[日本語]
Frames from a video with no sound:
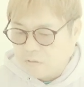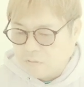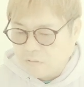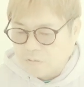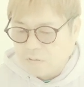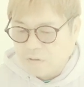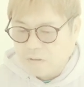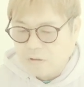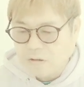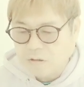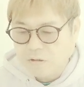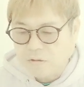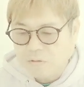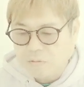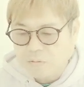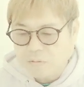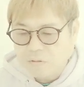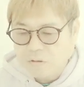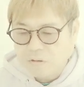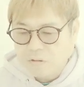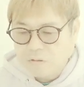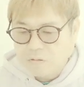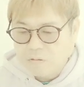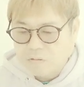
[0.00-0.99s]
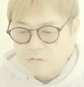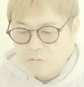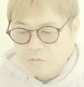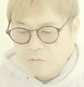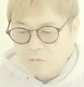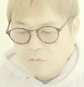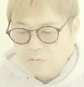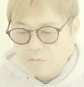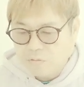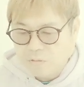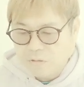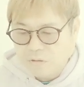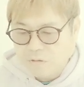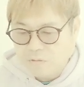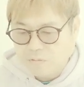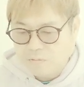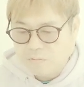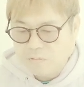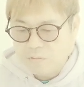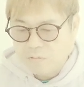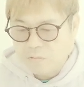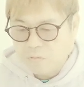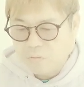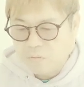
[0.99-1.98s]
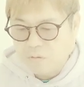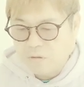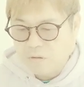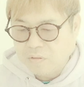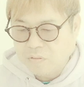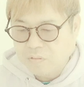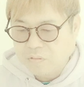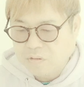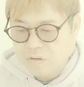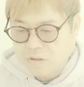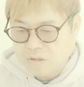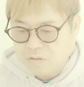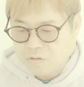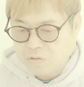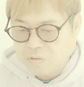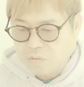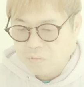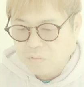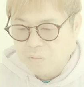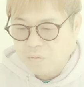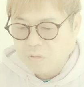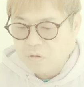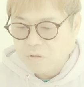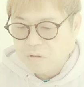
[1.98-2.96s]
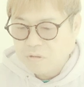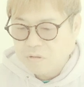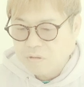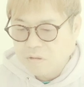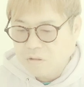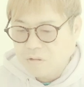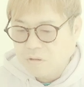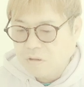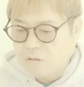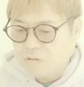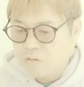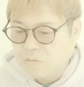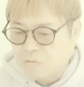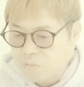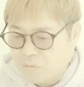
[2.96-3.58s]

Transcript: すぎる配慮。すごすぎる。これぞ座長。字が